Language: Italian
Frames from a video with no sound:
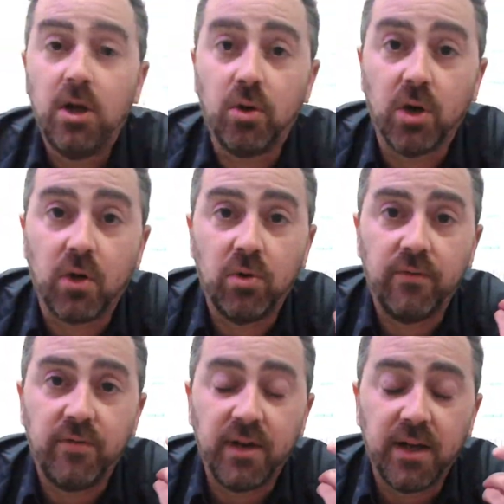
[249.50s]
con acqua e
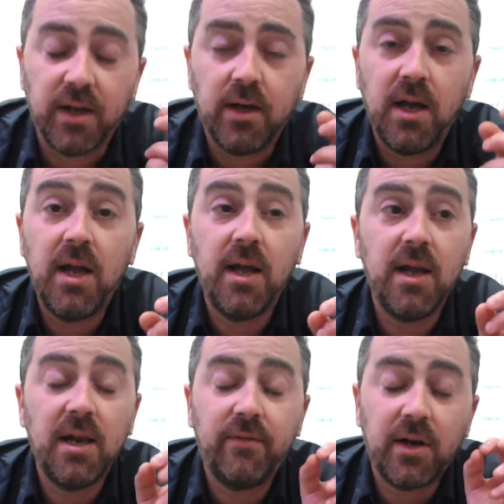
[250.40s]
farina e
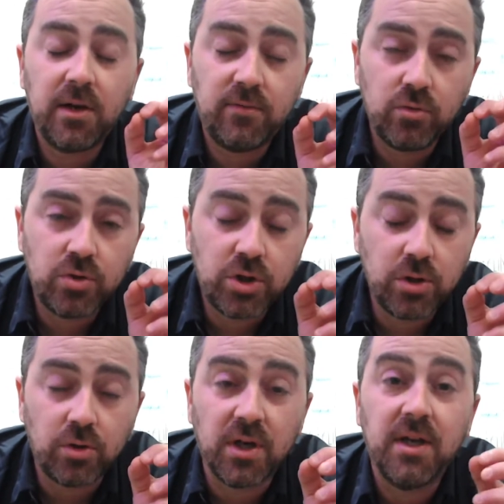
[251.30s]
la vera
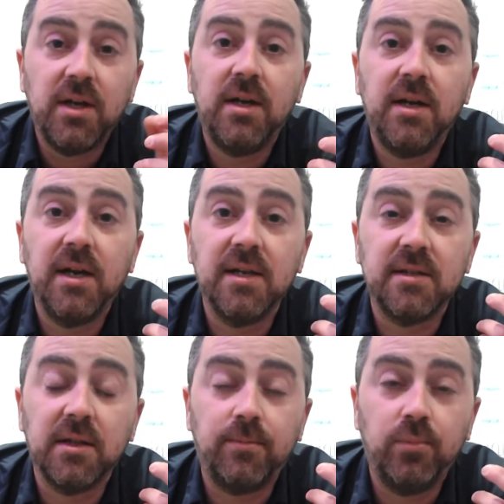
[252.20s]
rivoluzione è
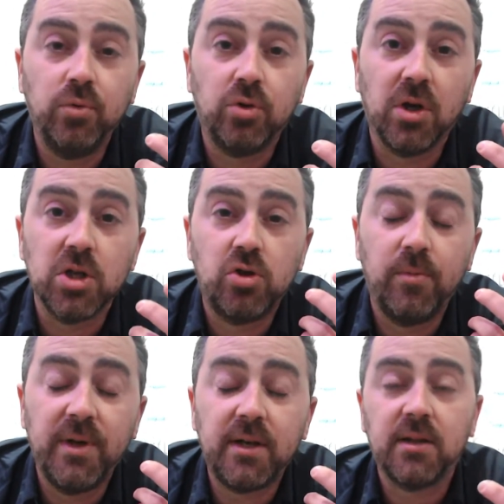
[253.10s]
stata appunto la
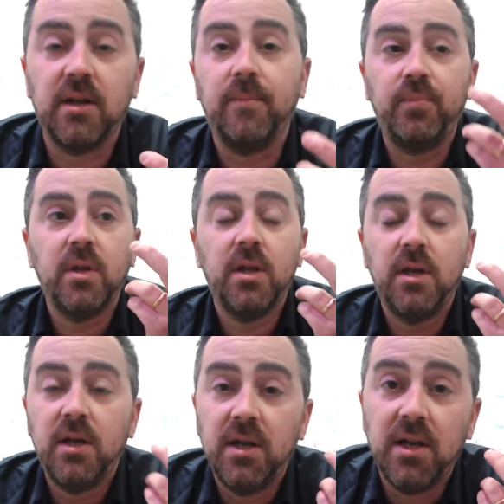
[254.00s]
scoperta
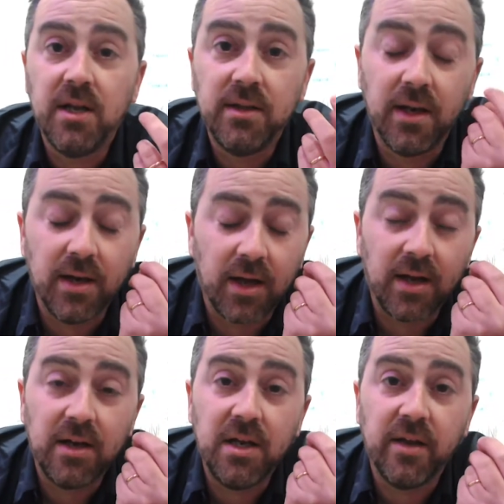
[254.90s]
della
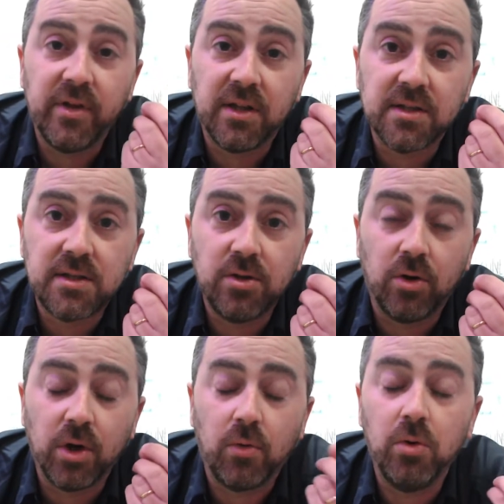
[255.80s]

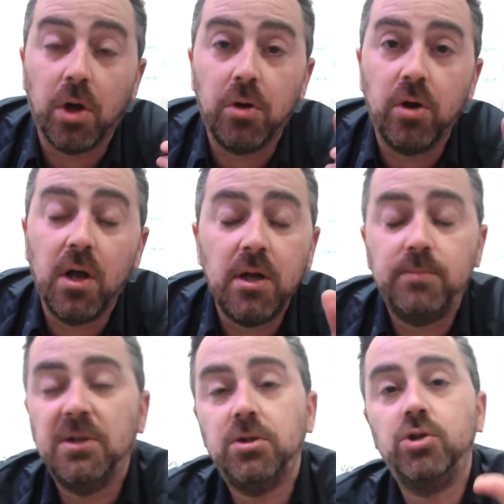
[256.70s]
lievitazione, quello che noi eh,
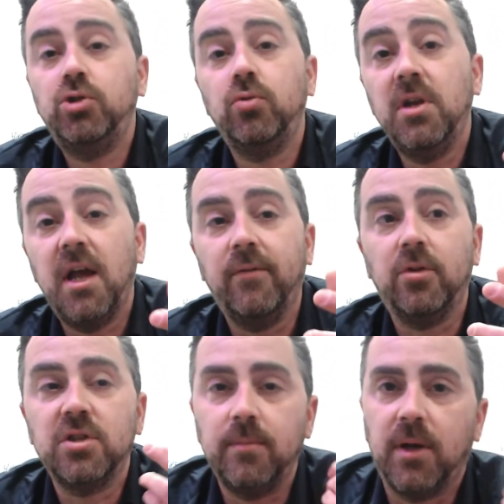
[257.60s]
mettiamo
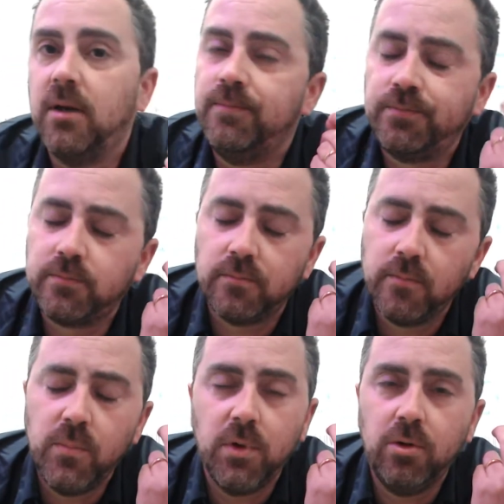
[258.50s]
lievito, sì, ma
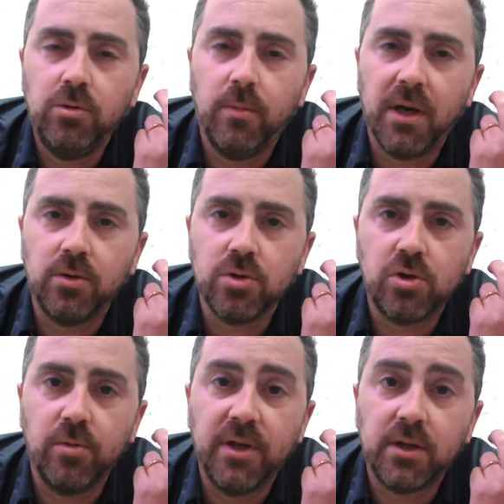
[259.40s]
come l'hanno
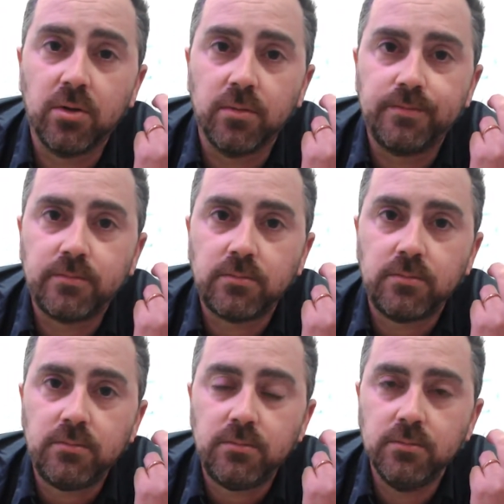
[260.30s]
scoperto?
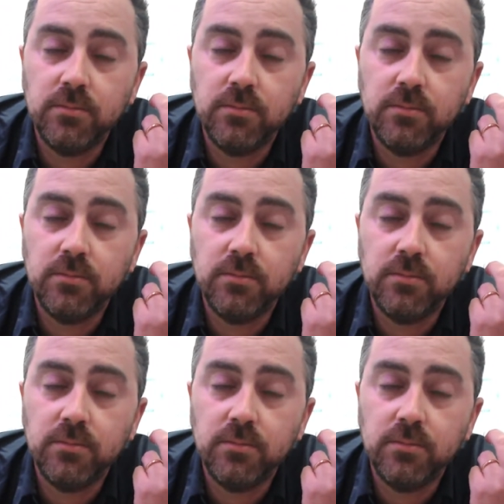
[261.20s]
L'hanno